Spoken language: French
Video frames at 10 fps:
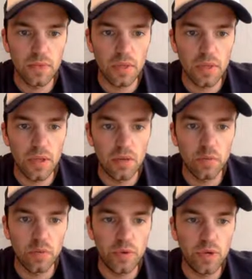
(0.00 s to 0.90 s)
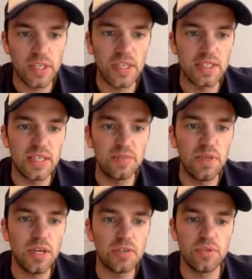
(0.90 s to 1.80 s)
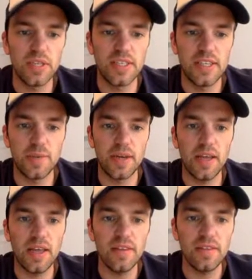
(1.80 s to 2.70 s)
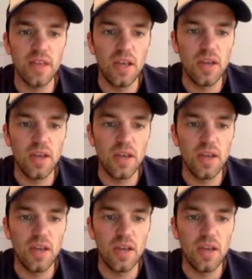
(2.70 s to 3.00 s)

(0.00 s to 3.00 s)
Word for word: vous pouvez voir qu'il y a 16 000 résultats qui apparaissent.